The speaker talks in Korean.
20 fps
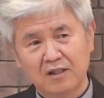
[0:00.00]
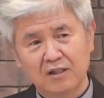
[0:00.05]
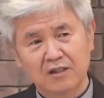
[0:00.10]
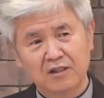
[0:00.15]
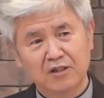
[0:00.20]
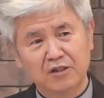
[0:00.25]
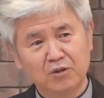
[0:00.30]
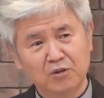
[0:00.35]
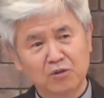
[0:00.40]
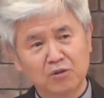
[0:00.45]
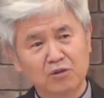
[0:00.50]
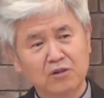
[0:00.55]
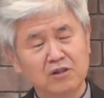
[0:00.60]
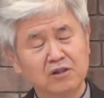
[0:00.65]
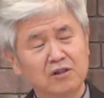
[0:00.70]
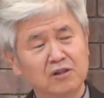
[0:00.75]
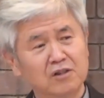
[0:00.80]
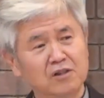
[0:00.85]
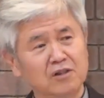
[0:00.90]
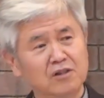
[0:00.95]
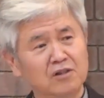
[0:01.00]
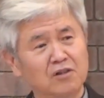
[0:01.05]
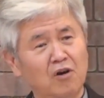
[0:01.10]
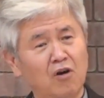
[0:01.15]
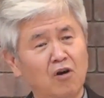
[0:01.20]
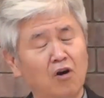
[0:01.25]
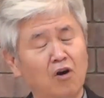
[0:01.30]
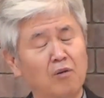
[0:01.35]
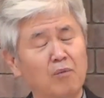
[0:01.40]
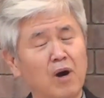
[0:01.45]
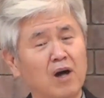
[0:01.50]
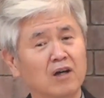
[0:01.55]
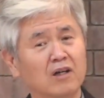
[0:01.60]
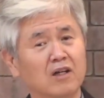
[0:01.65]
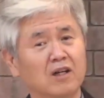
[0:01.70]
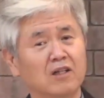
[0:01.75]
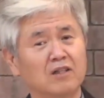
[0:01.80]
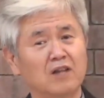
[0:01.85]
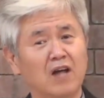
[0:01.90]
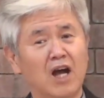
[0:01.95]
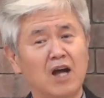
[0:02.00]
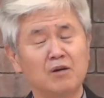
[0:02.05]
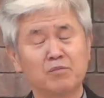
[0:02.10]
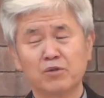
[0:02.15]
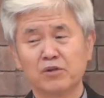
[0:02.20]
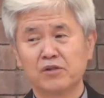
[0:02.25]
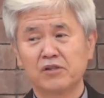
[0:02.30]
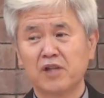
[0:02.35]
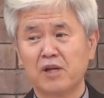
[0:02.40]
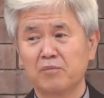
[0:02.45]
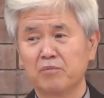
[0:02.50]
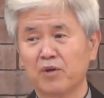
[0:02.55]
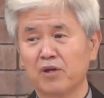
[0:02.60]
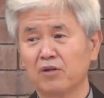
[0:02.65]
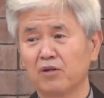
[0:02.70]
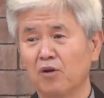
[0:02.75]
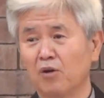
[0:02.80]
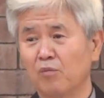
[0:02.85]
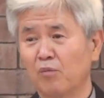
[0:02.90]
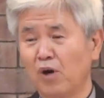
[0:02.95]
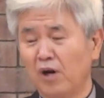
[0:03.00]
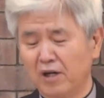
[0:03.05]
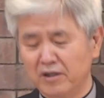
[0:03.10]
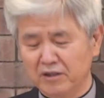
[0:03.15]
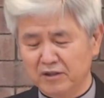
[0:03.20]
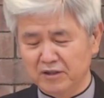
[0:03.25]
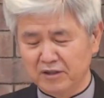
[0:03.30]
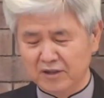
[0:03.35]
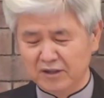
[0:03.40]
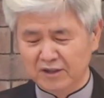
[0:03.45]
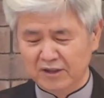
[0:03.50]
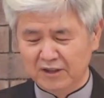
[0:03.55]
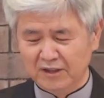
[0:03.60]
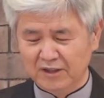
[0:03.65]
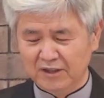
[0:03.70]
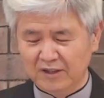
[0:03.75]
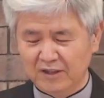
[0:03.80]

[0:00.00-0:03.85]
그리고 그 험악한 알프스 산맥을 넘어가는데